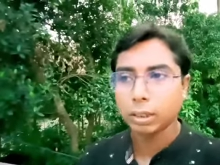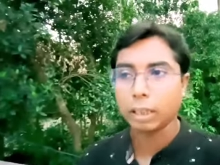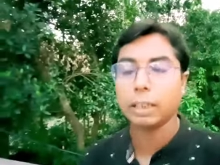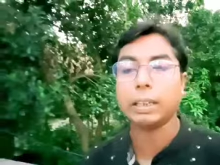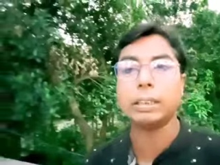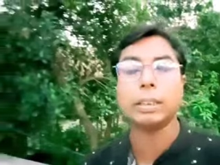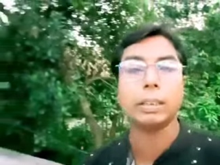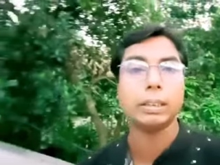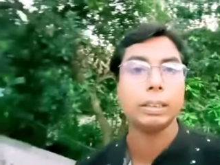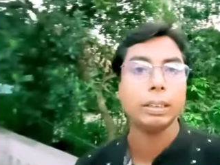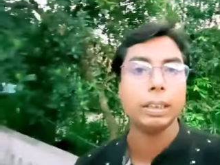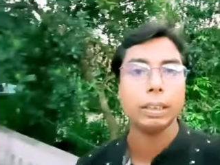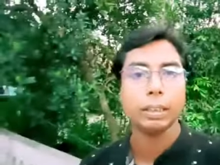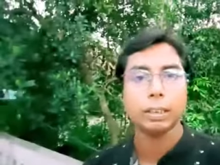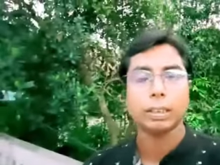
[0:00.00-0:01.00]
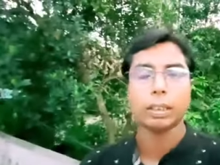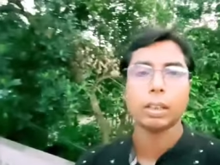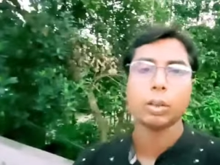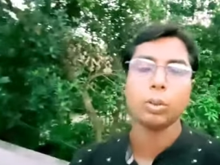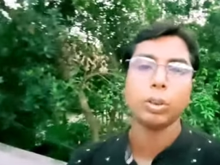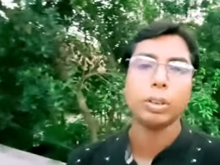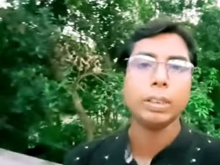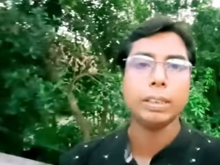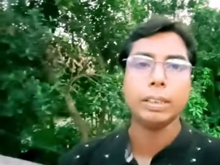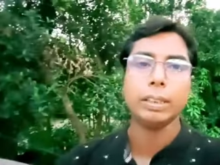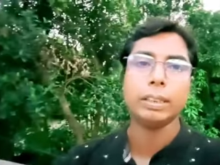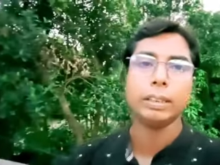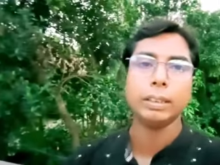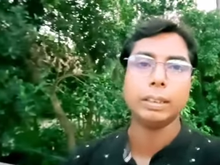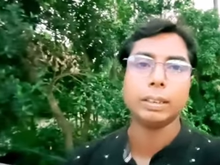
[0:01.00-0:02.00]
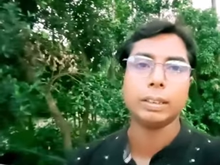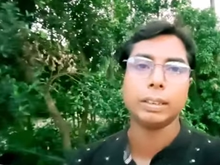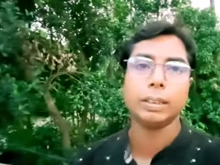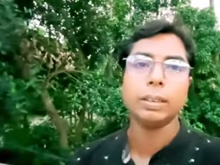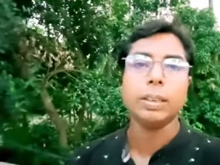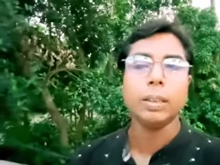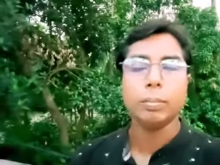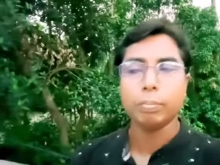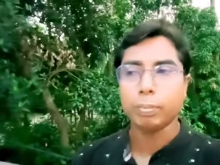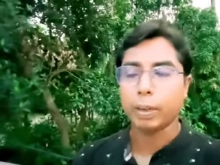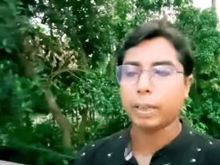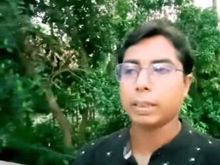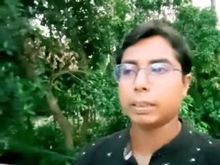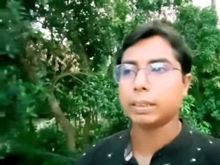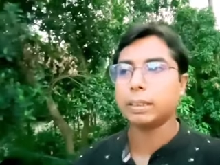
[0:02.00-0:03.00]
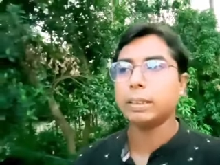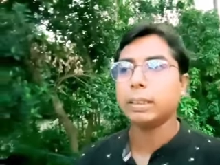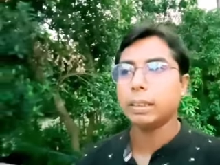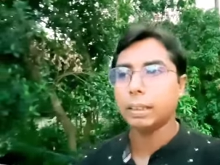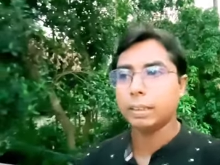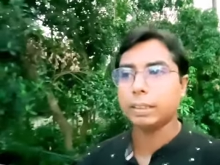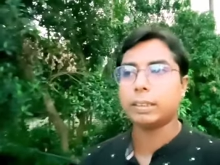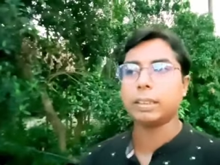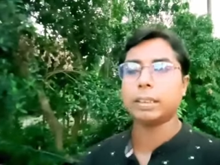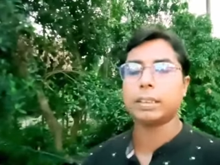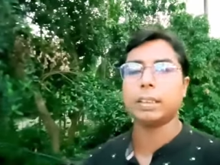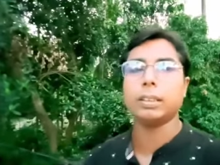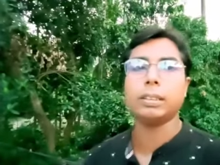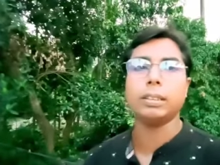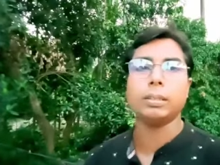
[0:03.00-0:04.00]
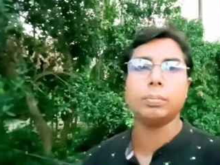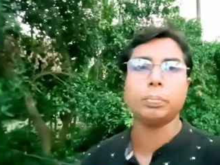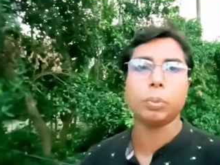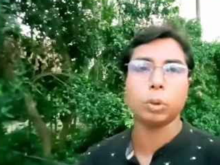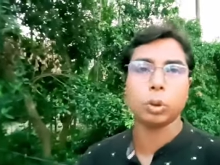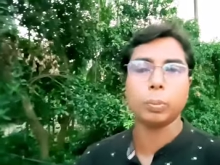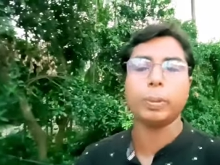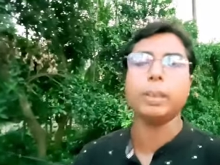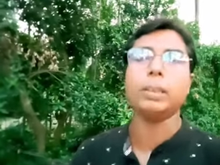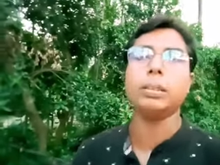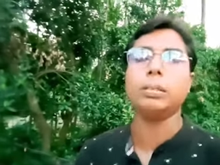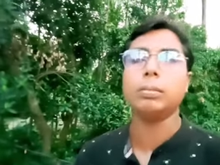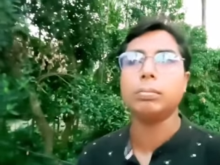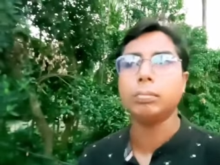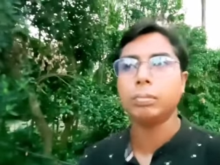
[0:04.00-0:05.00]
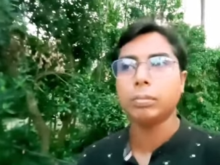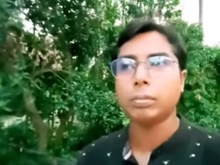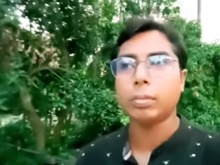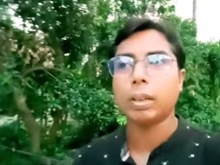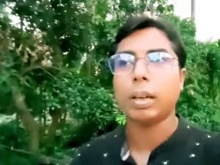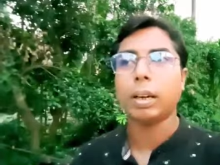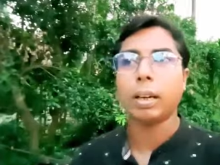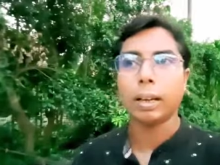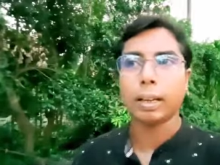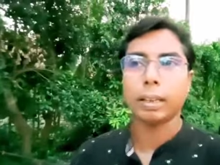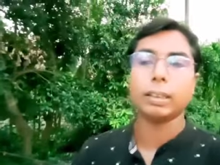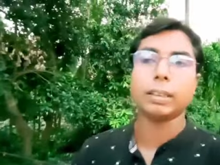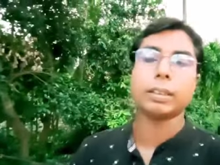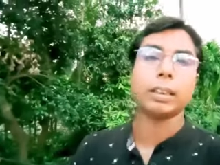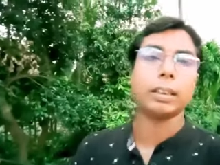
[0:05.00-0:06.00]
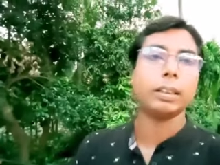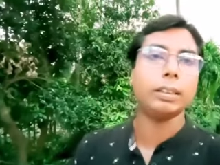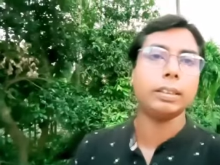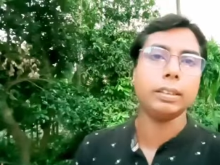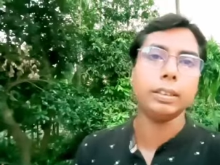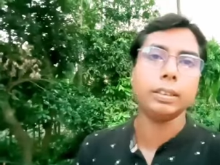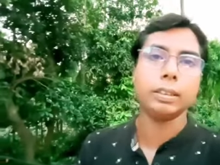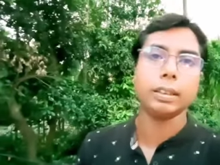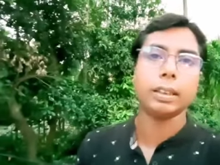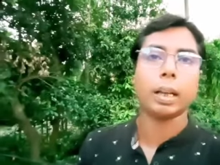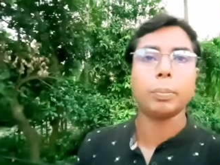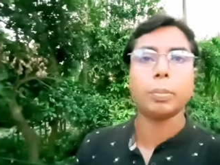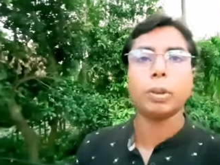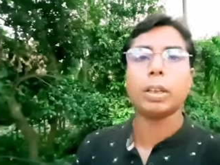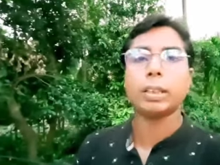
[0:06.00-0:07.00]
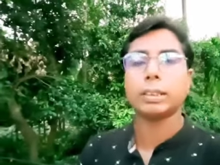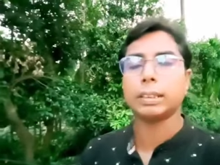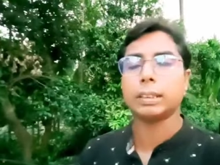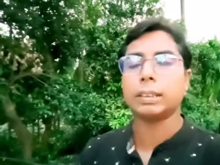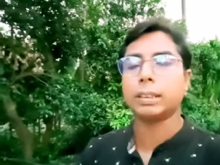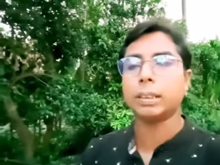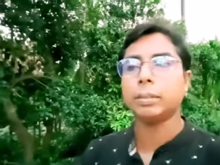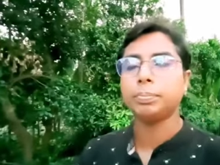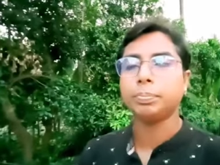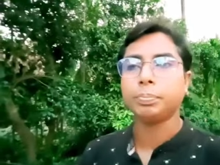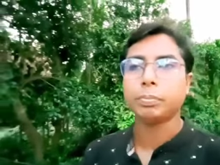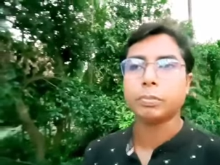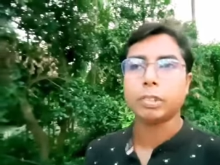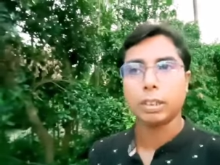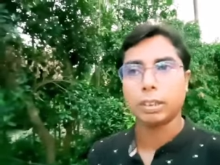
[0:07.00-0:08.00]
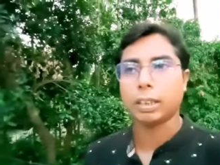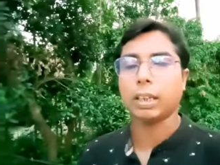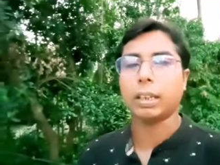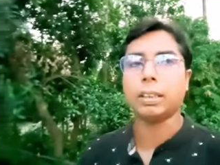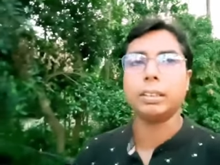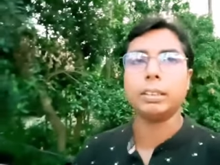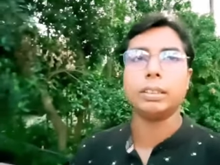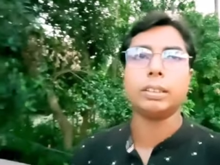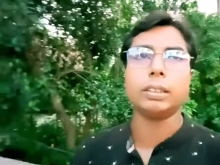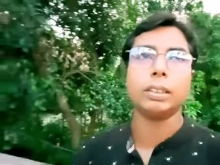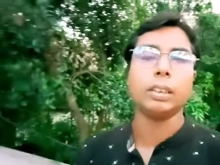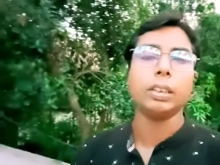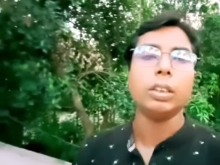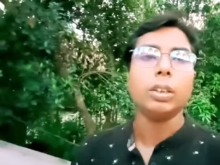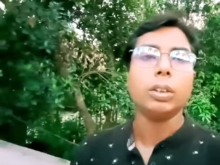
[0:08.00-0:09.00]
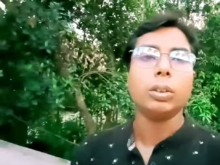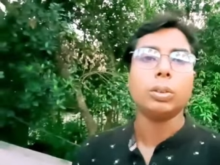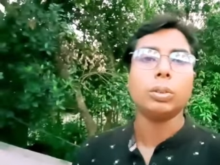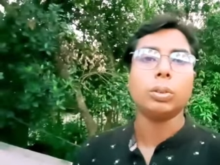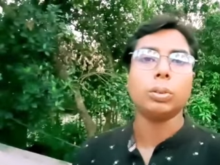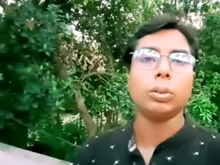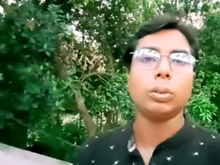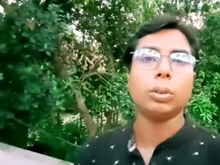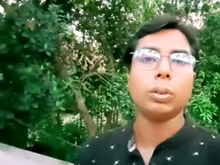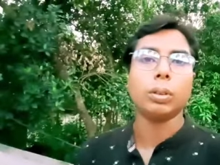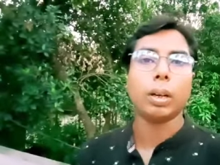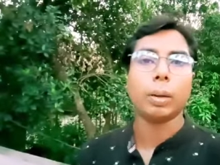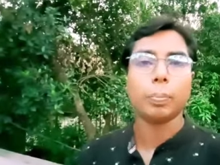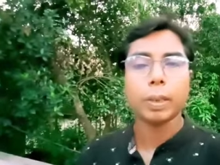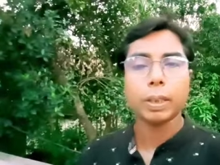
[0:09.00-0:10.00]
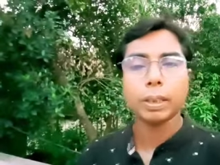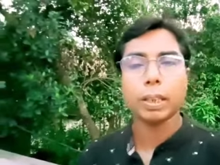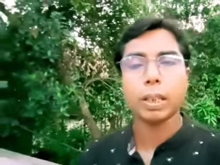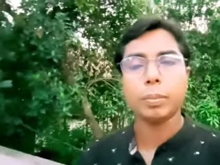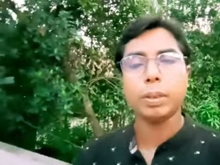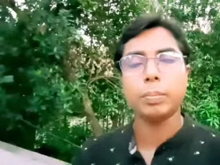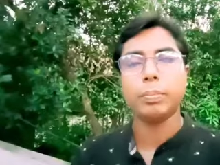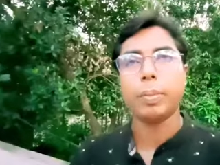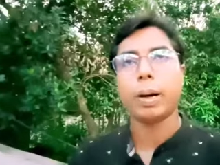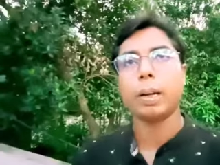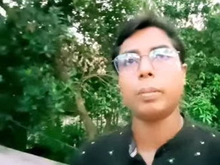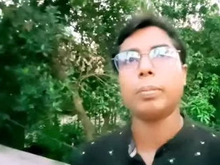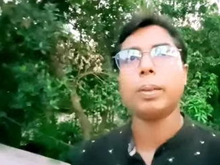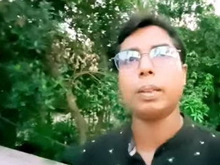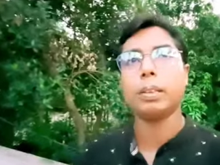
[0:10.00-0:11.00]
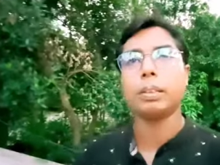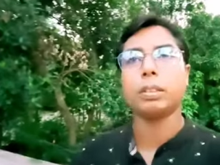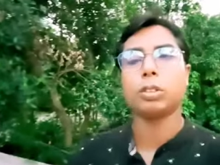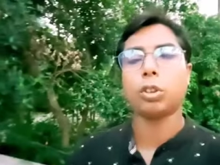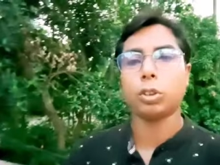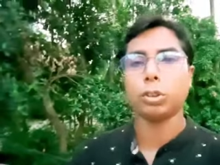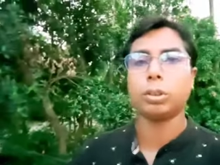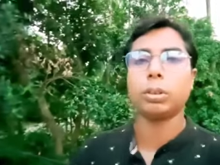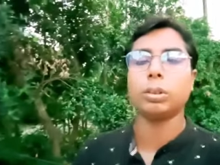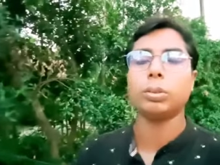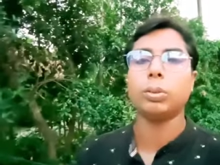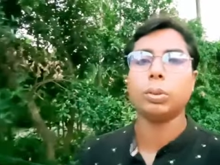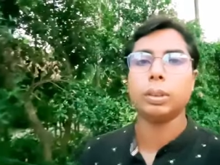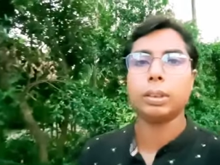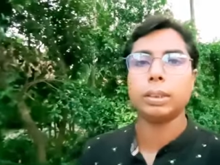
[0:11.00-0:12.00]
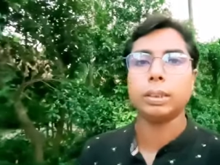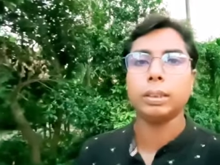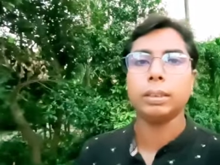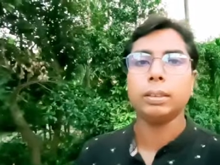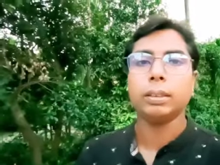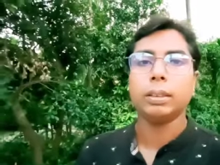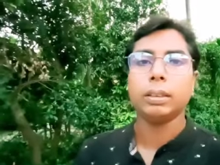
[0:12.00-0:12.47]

চার হাজার তিন হাজার টাকা করে নিয়ে নিচ্ছে প্লাস রেজিস্ট্রেশন প্রথমেই এক হাজার টাকা নিয়ে নিচ্ছে তারপর আস্তে আস্তে টাকা নিচ্ছে তো আপনাদের আমি বারবার সচেতন করেছি